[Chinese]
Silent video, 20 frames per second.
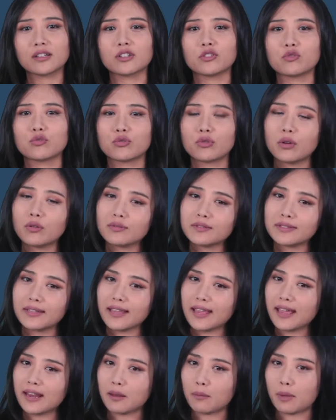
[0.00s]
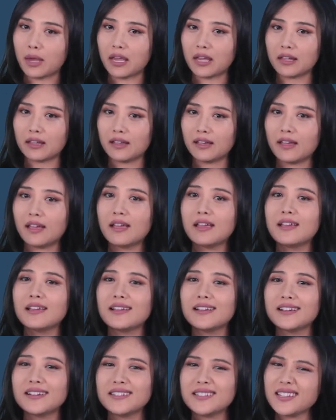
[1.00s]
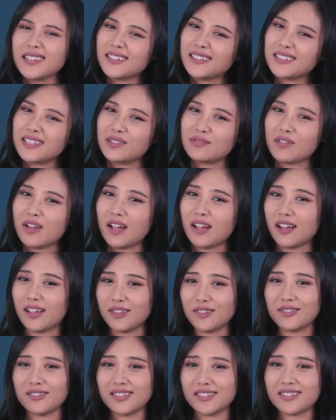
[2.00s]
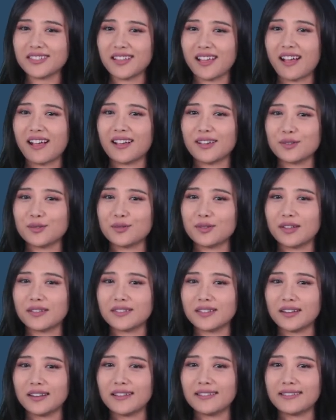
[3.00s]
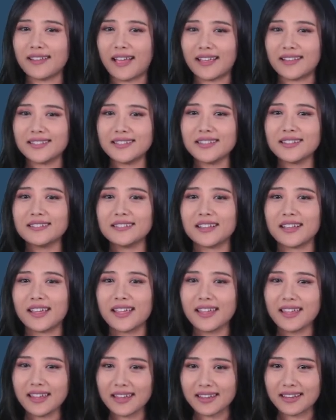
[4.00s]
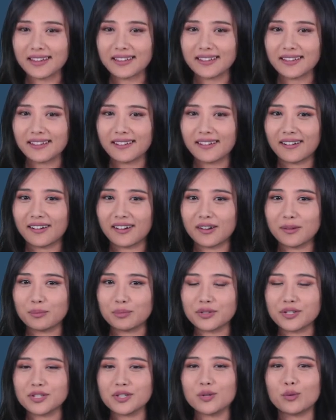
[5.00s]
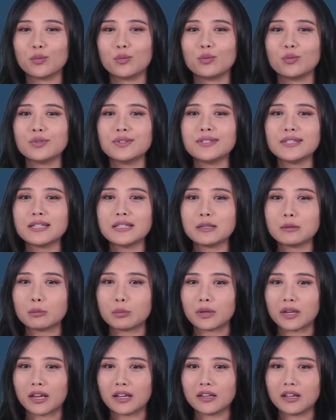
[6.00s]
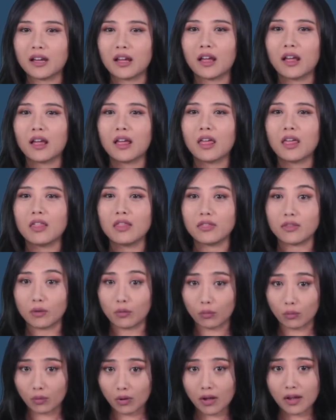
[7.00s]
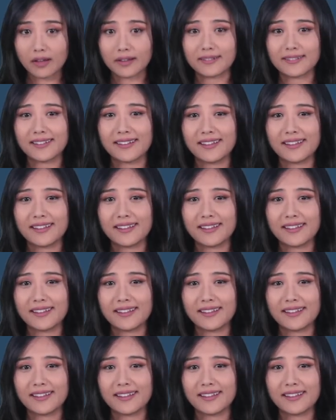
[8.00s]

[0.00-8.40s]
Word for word: controls the enemy，这个地方很有意思啊，选择了男性的 he 而不是无性别的 the one。